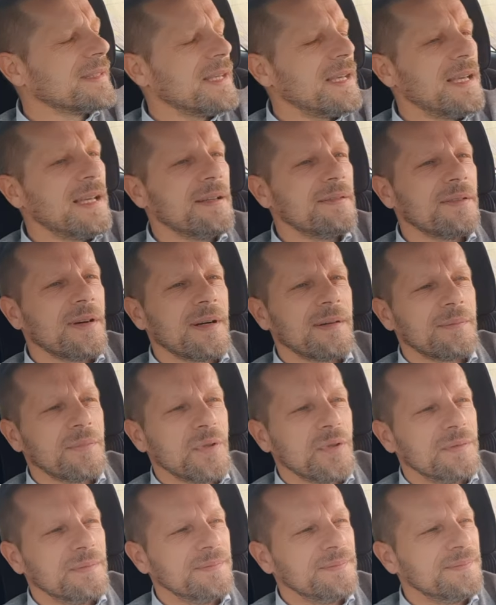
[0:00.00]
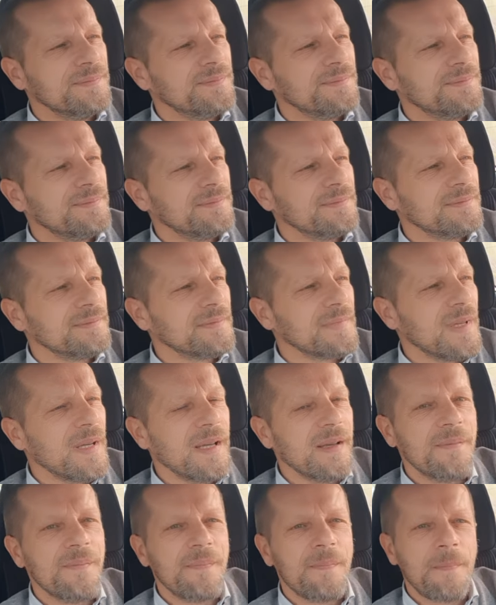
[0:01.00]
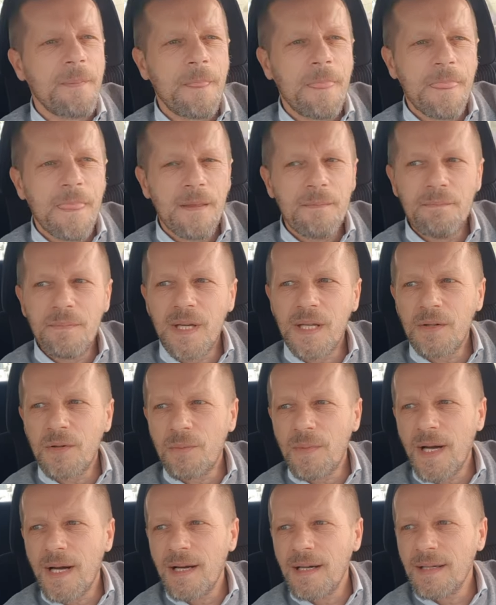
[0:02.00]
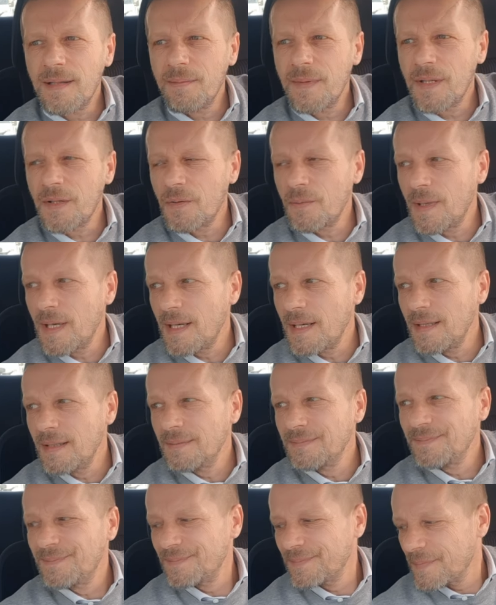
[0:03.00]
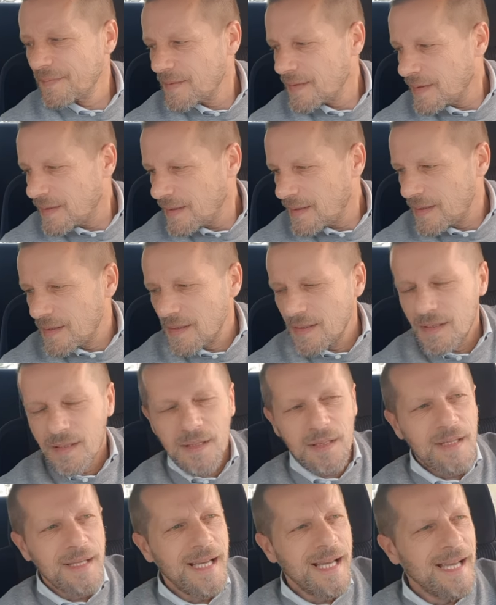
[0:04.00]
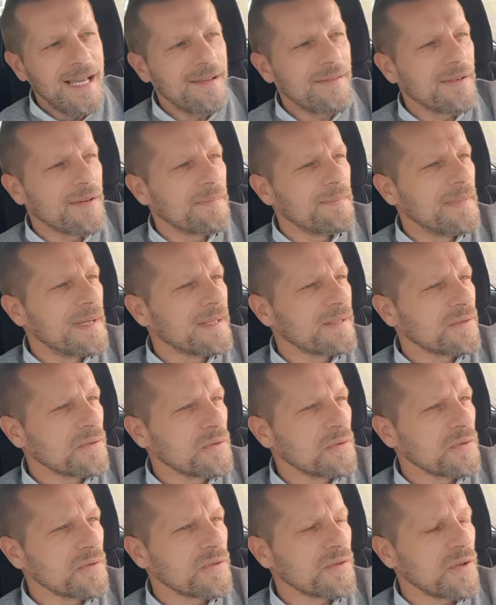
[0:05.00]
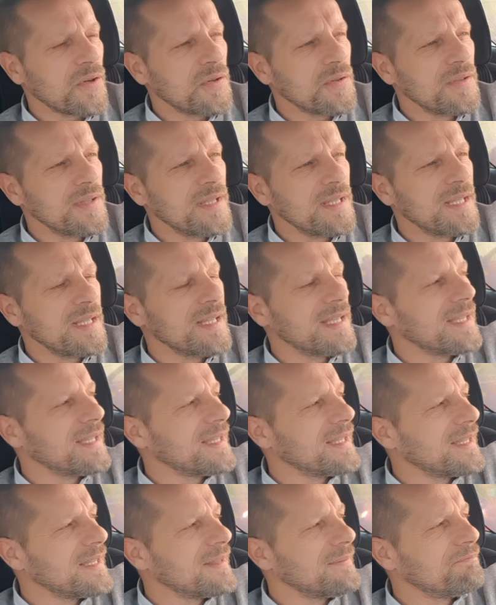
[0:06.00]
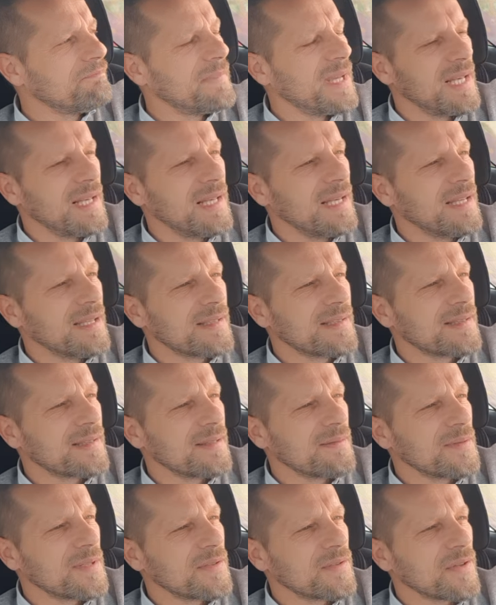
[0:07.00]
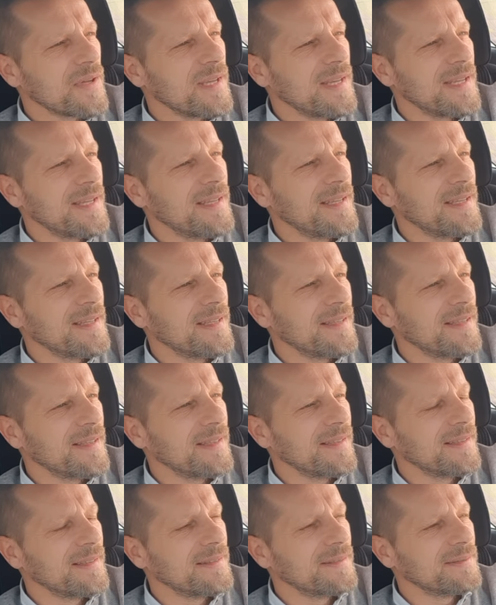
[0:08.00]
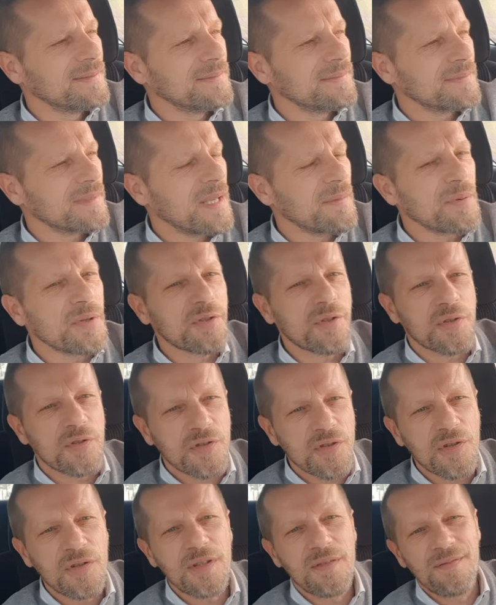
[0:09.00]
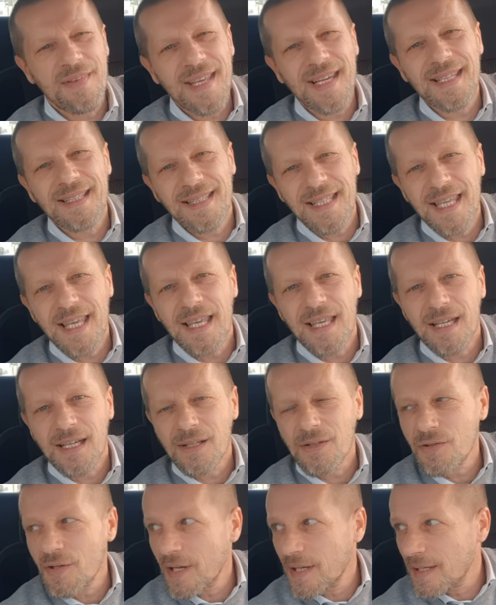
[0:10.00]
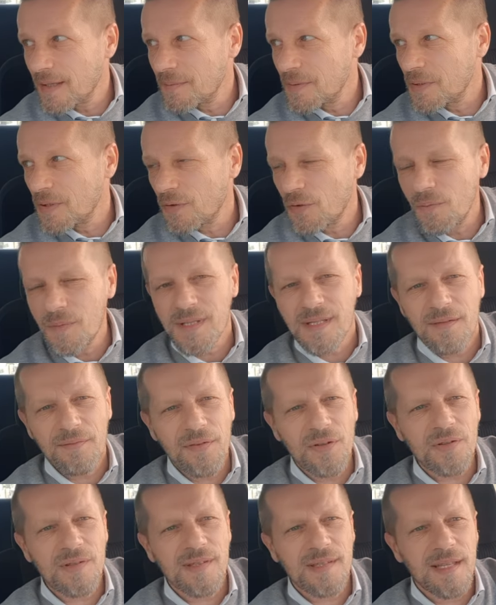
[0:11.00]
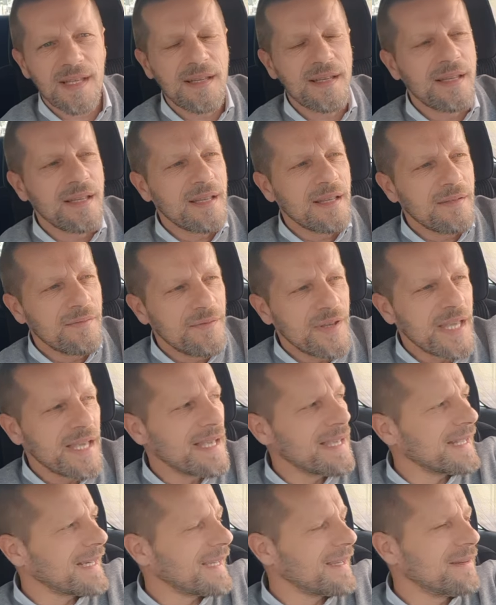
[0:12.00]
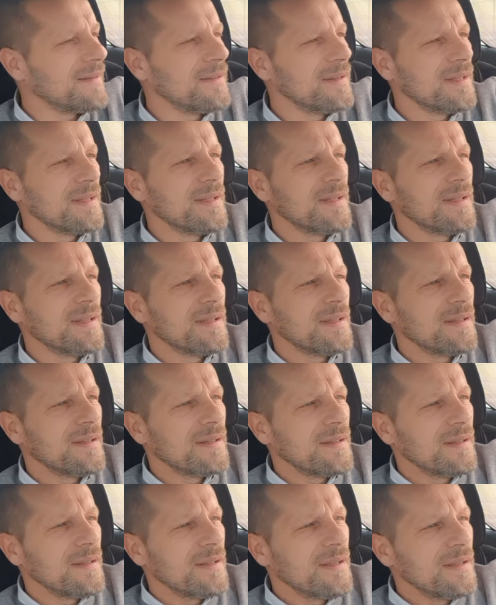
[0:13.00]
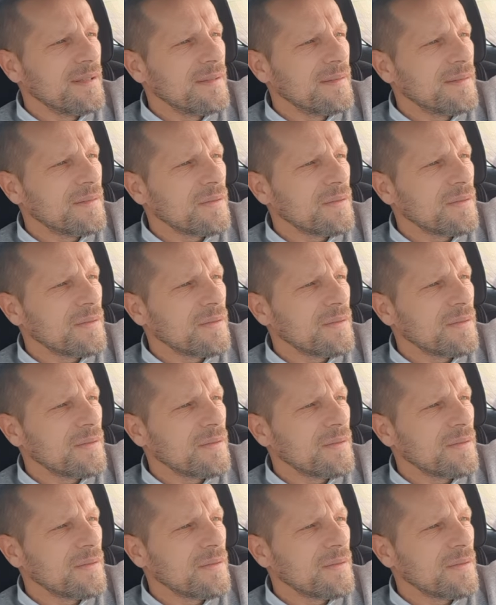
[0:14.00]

Eh vabbè, eh, meno male, meno male. Eh vabbè, sono sogni bellissimi, cioè, che poi sono sogni veritieri, cioè, capito? è Come se fosse vera.